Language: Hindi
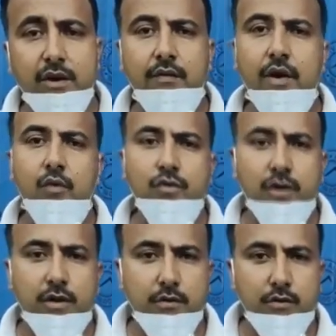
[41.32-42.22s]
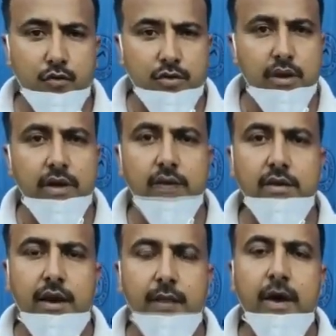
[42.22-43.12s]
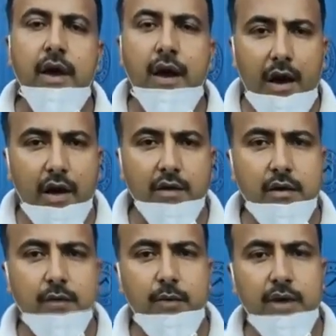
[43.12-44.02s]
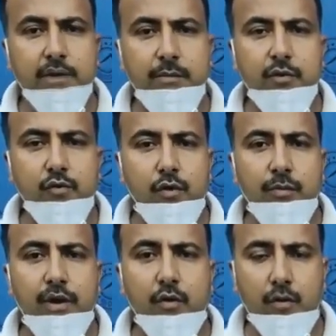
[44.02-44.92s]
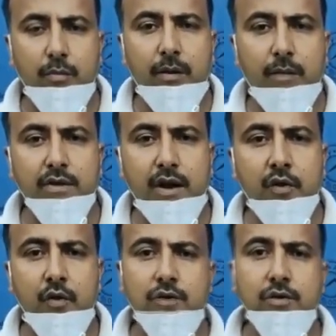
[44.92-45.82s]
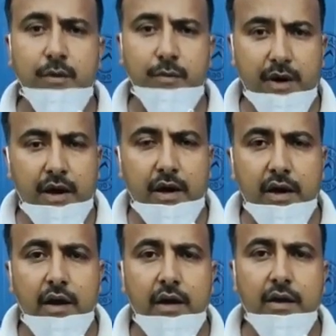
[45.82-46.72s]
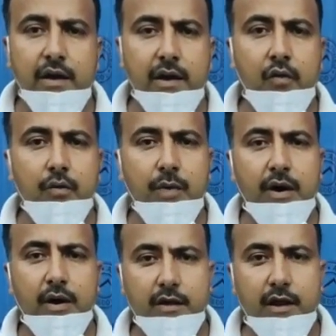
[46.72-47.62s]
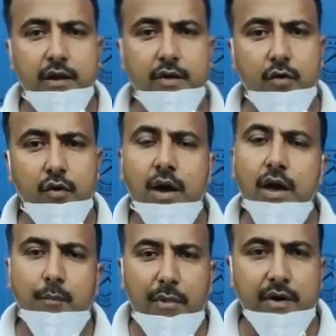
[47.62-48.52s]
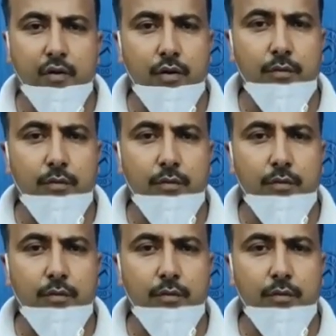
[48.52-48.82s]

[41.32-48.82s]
करवाया उसी दूसरे या जानब आज बाबा तौर पर हुक्मनामा जारी हुआ जिसमें कहा गया है ग्यारह और बारह तारीख को पटन और